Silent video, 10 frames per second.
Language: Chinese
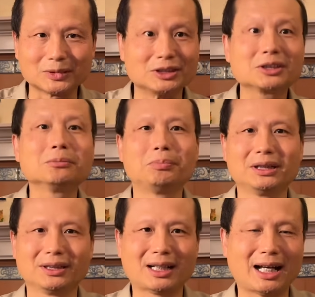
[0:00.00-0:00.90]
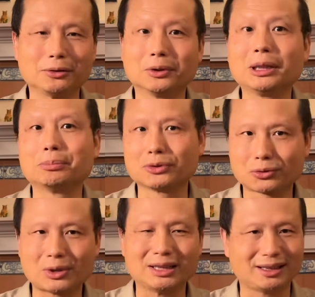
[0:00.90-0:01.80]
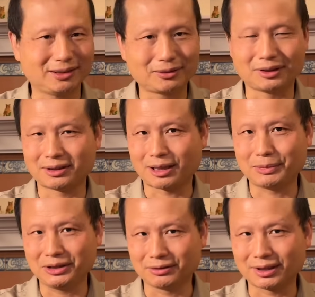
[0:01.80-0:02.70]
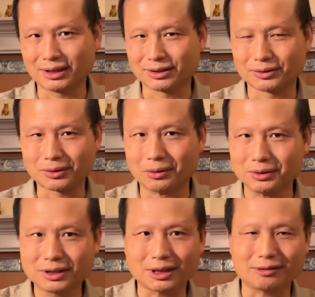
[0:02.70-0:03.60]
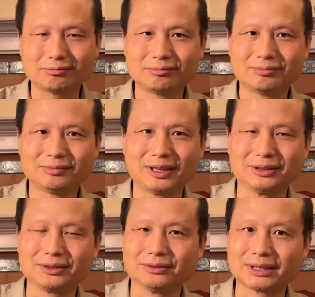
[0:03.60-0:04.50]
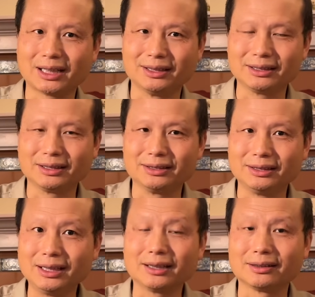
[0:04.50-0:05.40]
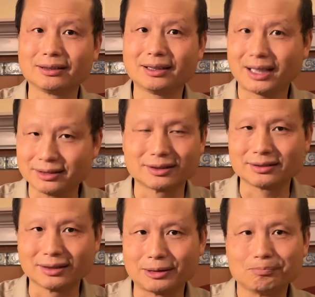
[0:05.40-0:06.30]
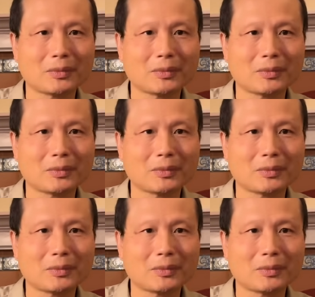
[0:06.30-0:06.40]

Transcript: 日本的、韩国那不算的，因为他们有的也是从小啊就在呃练汉字的